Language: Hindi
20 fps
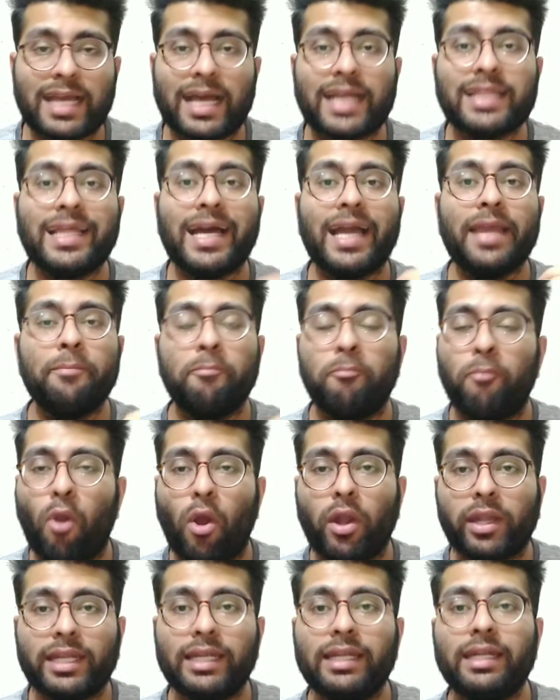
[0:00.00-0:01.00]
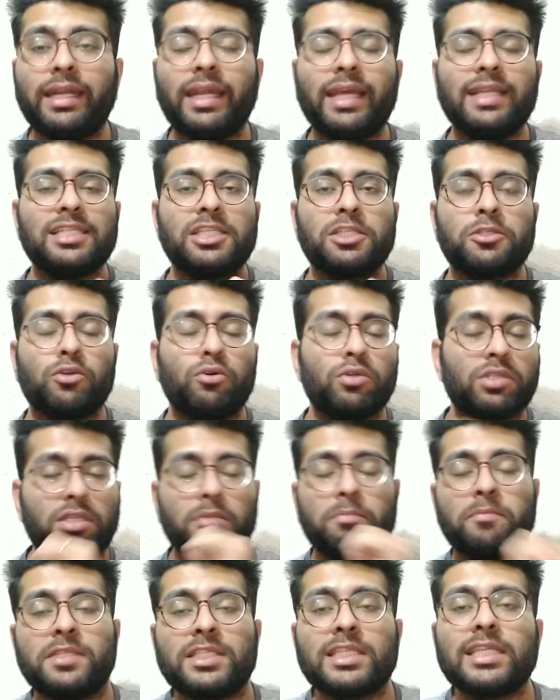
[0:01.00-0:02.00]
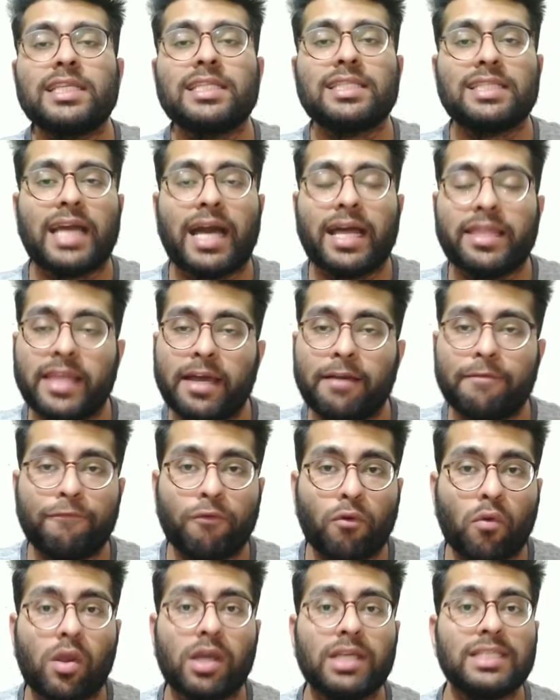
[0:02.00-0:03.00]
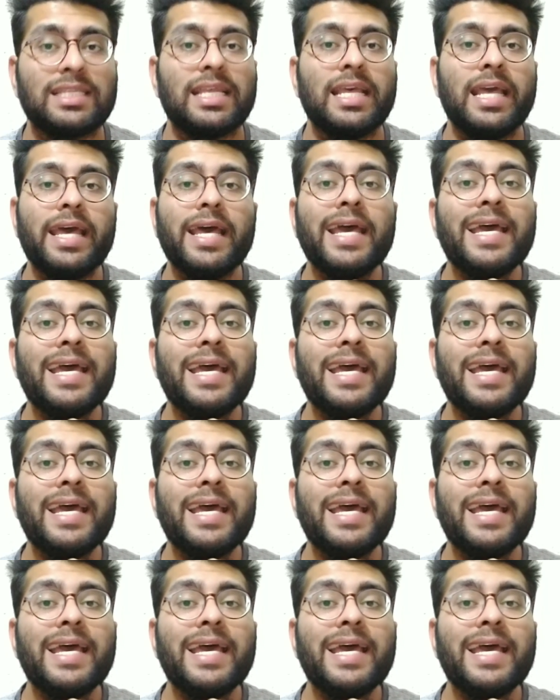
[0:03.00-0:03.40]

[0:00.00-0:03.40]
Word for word: ज्यादा इंपॉर्टेंट है जिसको सबसे ज्यादा फोकस